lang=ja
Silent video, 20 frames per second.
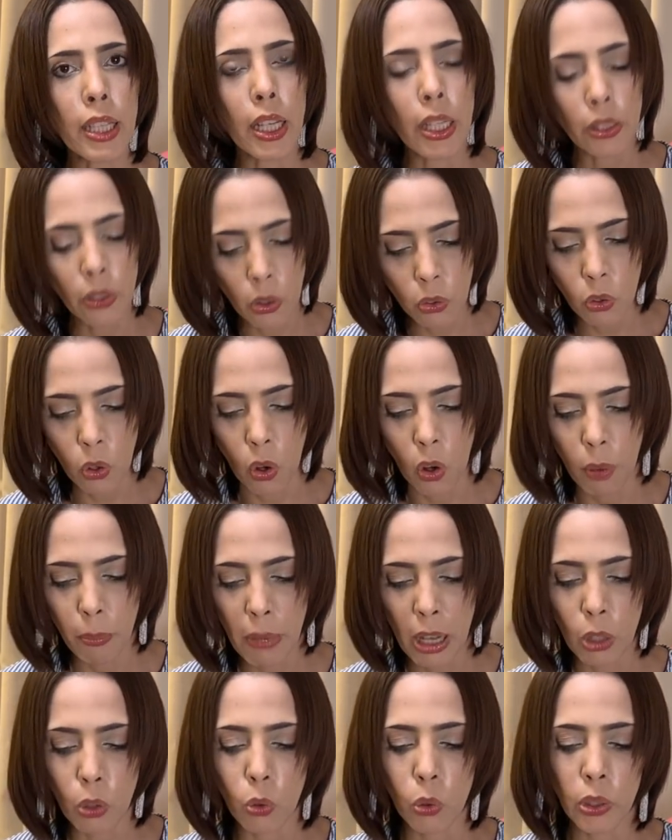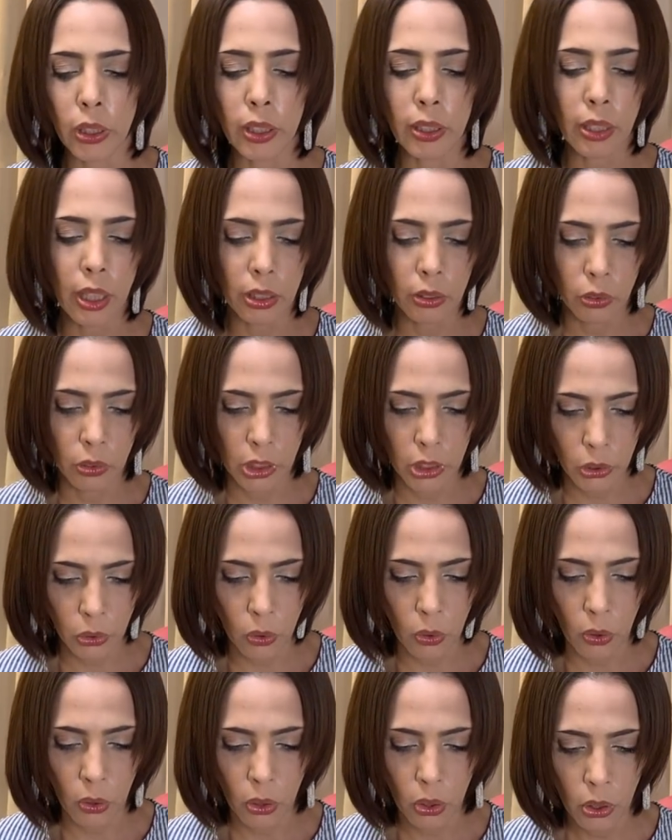せんよと、こう言いたいので
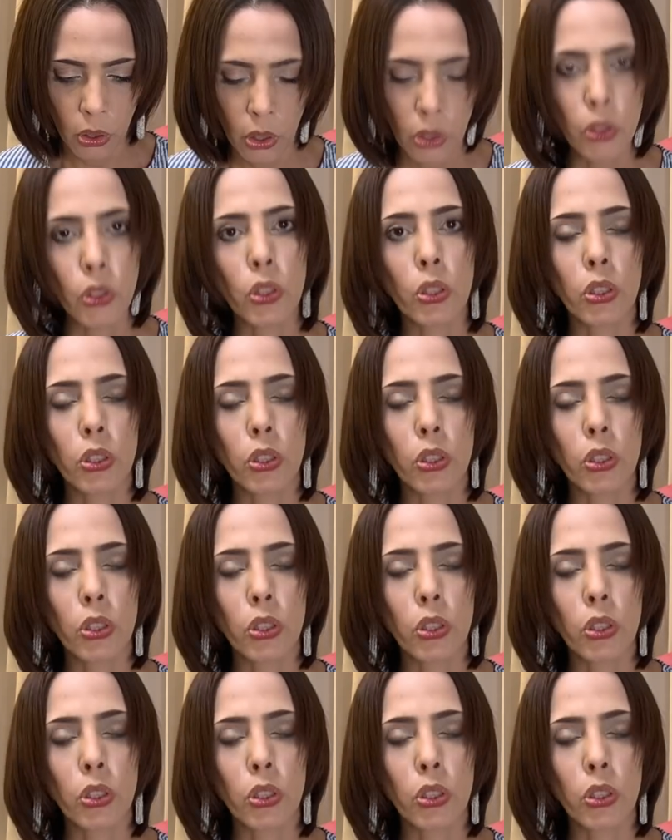しょう。